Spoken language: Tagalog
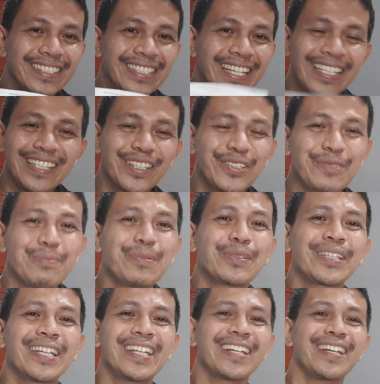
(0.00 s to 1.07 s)
na-hit ko po
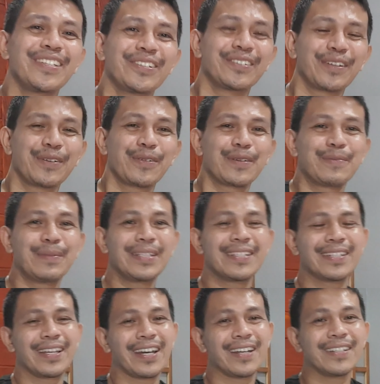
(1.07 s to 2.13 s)
talaga yung requirement
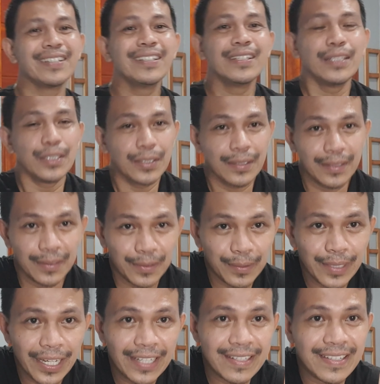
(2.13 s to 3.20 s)
sa
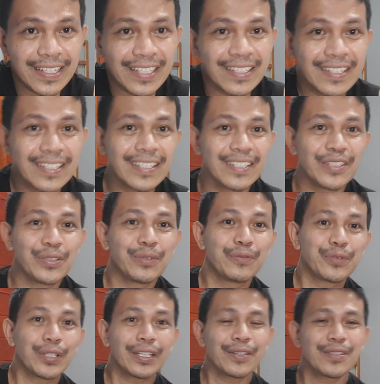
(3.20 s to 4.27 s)
Google AdSense. Yung
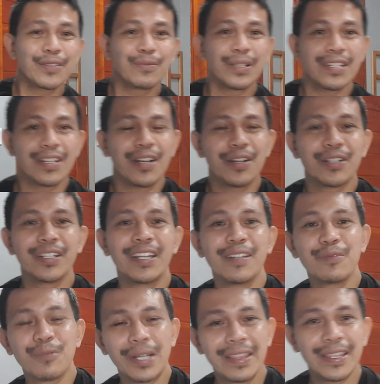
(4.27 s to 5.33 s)
4,000 watts hour
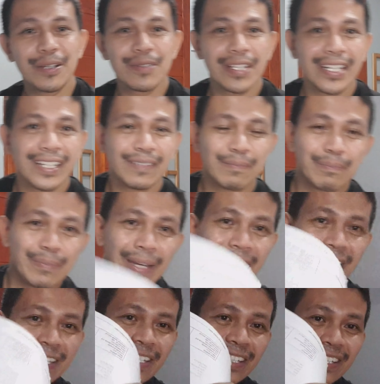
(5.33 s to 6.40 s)
and 1,000 at my
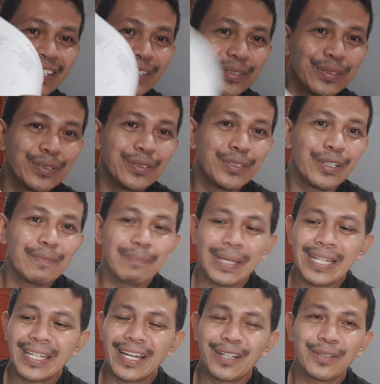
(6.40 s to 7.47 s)
Google
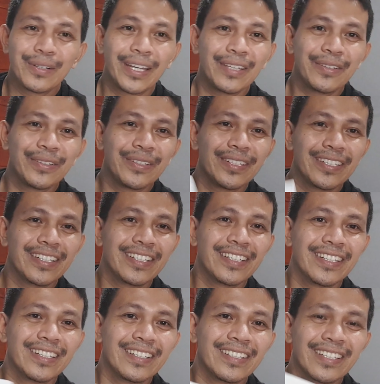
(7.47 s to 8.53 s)
pin ako ngayon.
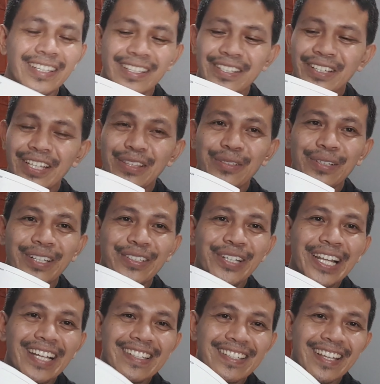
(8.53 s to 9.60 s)
Yung itong
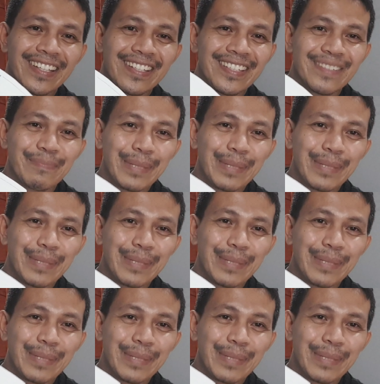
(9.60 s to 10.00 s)
Google AdSense.